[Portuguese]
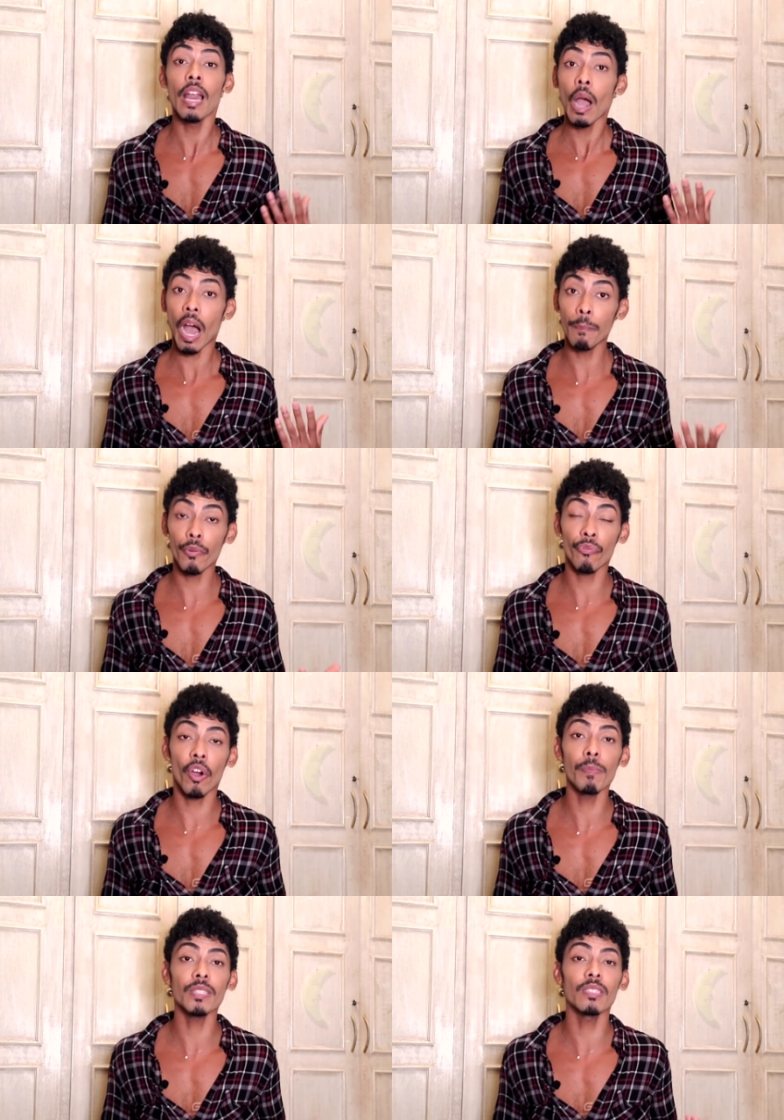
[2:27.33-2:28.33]
a
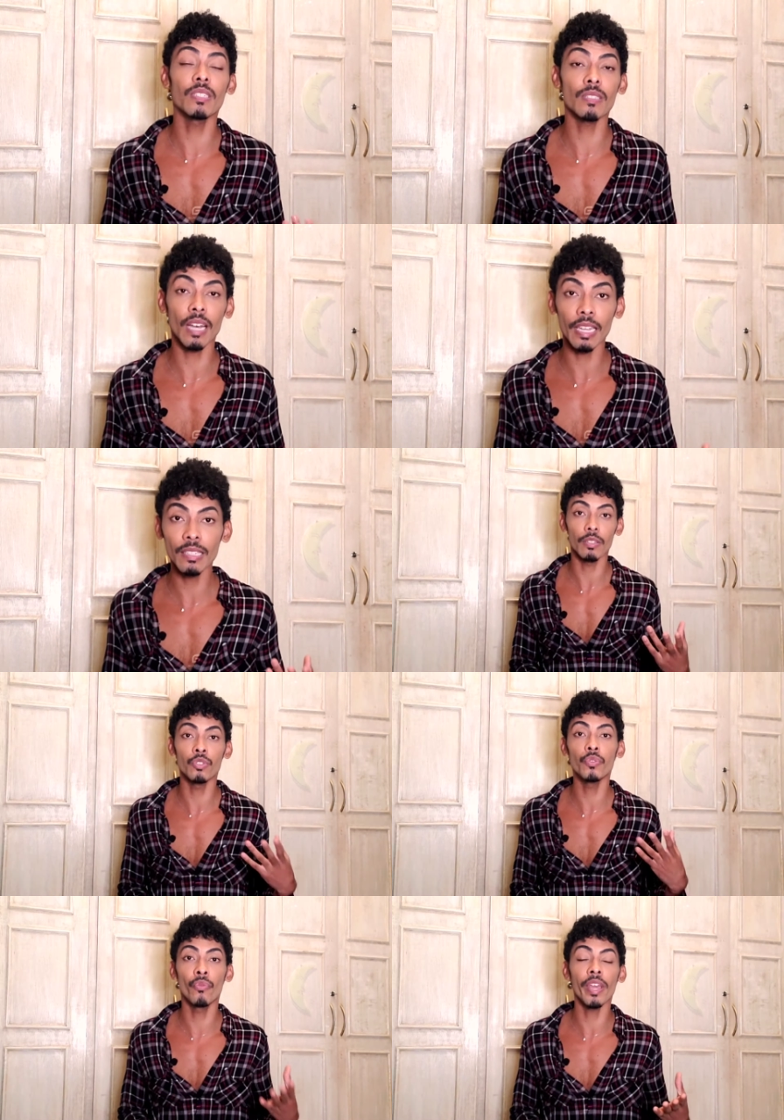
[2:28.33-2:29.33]
performance de saída de
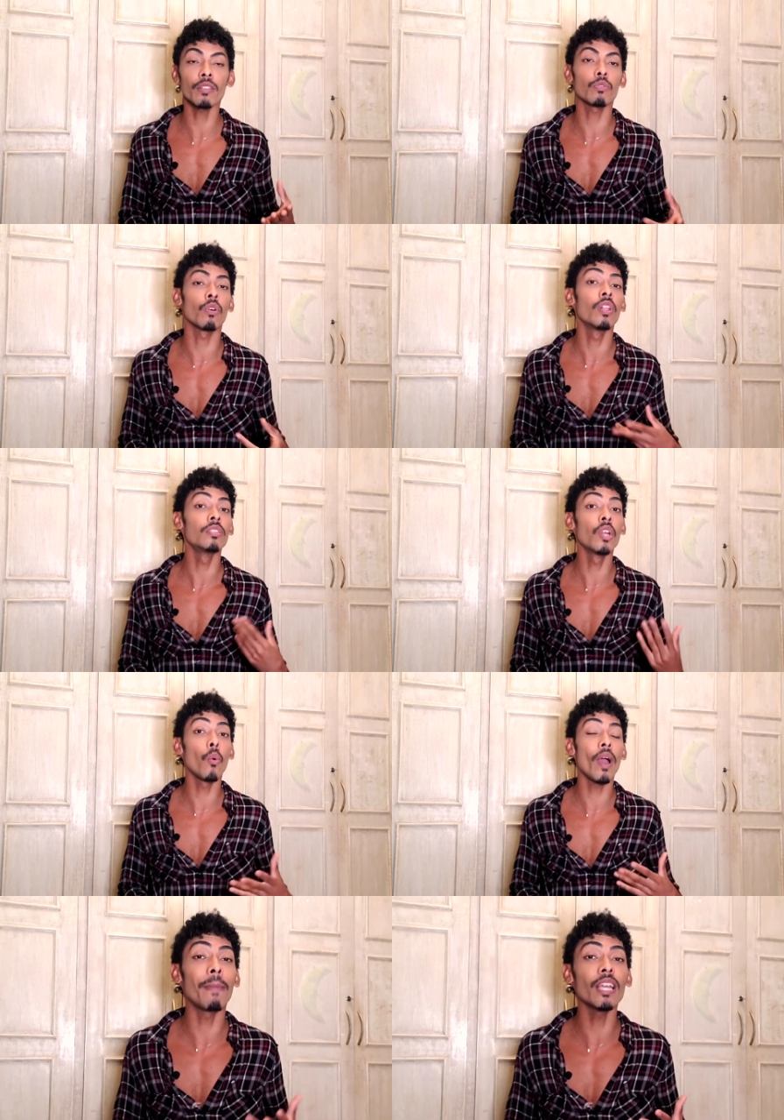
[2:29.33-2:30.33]
vento não é
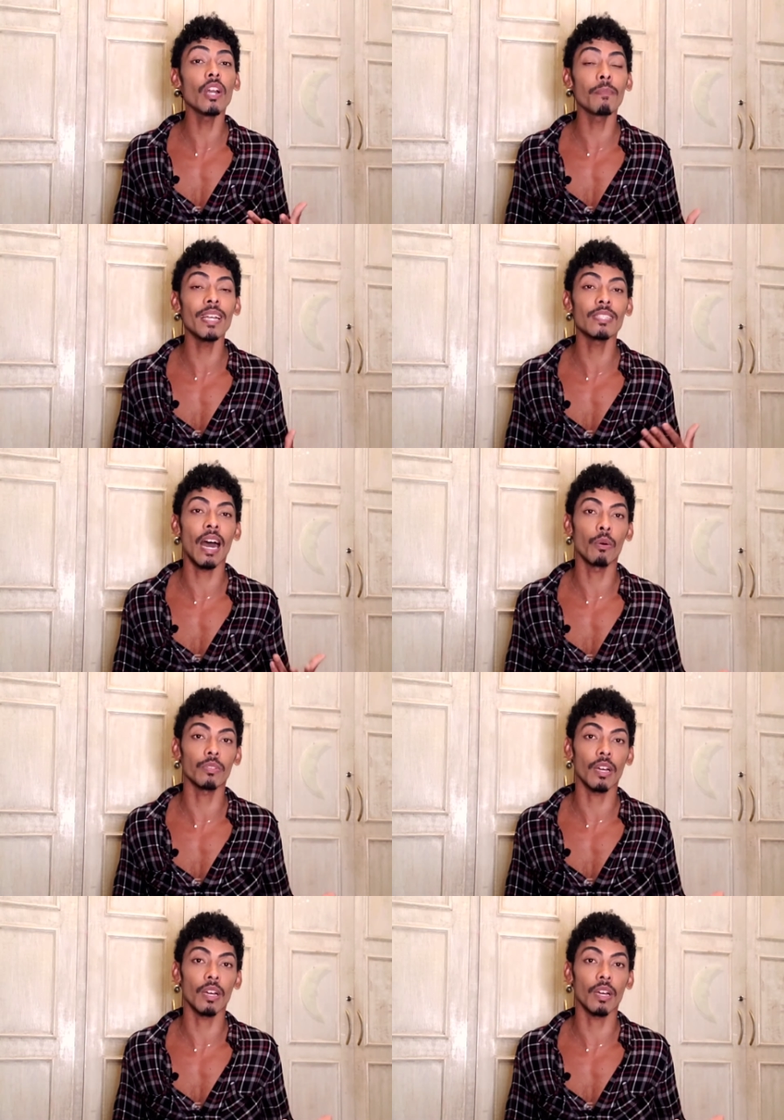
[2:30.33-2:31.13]
a mais alta